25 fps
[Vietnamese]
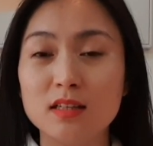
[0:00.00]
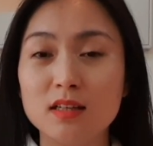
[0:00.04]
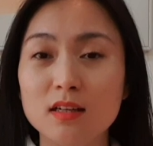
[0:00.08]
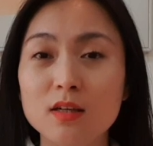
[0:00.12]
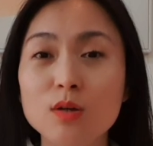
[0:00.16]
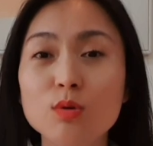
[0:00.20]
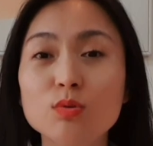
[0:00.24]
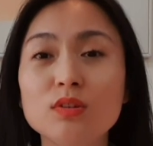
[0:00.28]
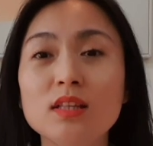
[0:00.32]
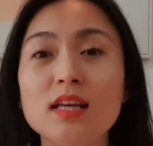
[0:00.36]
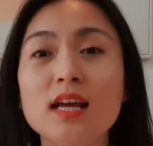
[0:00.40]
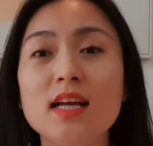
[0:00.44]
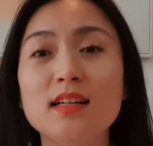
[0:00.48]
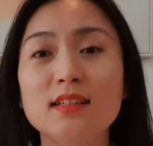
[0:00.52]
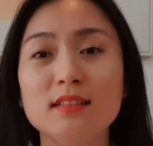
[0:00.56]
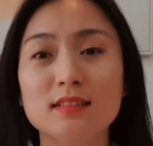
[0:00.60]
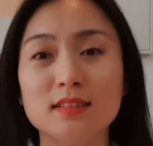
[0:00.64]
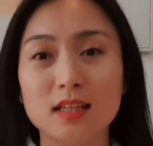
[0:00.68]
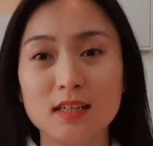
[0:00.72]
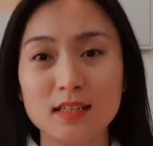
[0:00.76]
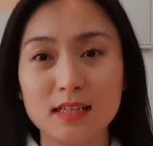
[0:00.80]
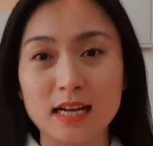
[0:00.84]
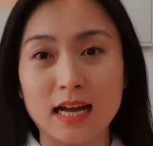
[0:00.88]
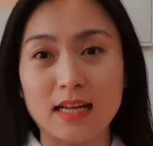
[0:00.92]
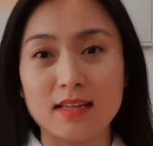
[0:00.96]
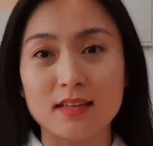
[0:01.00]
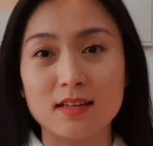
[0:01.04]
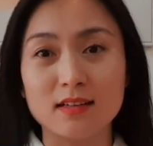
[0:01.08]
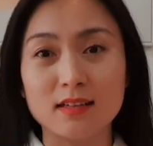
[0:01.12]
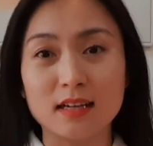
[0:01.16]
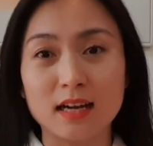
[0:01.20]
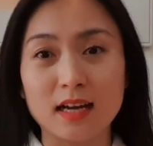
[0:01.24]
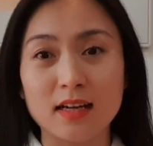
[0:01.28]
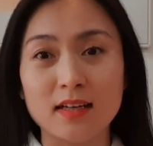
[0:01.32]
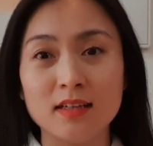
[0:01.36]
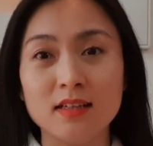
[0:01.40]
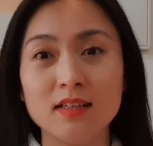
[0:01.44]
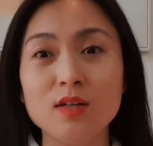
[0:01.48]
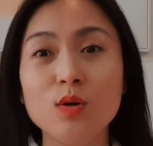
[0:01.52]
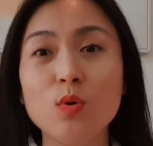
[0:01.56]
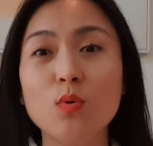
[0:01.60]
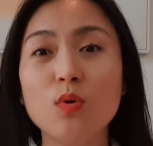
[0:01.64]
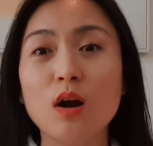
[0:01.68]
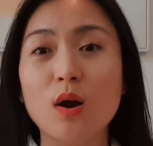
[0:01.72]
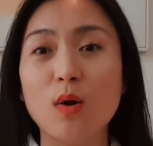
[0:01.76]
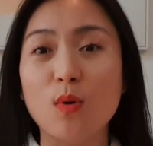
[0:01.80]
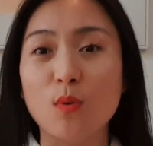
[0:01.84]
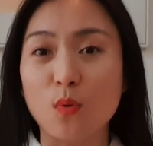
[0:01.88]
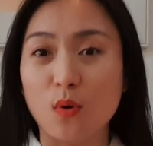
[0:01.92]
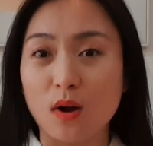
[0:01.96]
ưu tiên tất cả những cái yêu
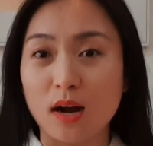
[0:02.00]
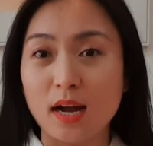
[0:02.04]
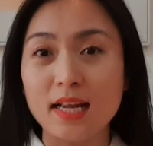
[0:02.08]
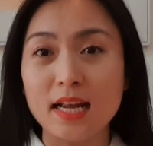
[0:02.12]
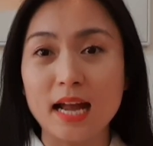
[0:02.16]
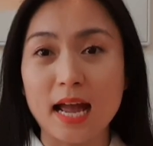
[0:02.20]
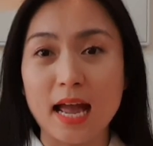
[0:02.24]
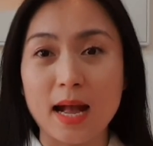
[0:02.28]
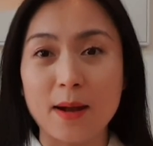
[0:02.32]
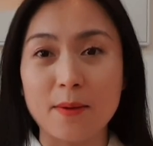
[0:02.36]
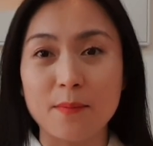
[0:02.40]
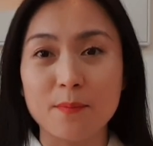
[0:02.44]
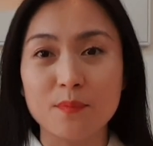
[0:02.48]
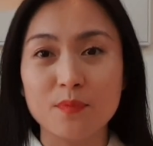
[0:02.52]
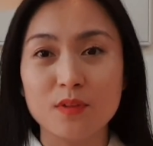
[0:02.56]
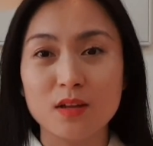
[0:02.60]
cầu của khách hàng.